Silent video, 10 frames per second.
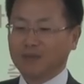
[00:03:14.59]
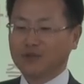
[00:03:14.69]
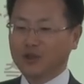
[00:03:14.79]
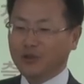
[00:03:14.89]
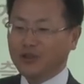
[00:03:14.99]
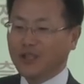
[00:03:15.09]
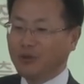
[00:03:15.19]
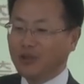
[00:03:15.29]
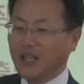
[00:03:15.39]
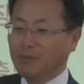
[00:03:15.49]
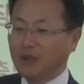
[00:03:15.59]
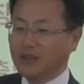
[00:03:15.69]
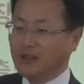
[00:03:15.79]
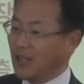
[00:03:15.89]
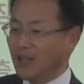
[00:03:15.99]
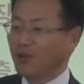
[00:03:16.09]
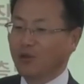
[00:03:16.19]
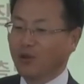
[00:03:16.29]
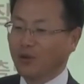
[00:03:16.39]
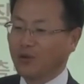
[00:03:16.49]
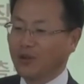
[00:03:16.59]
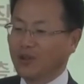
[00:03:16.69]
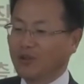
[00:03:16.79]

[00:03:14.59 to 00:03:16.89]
무조건 일본이 하면 잘한 거고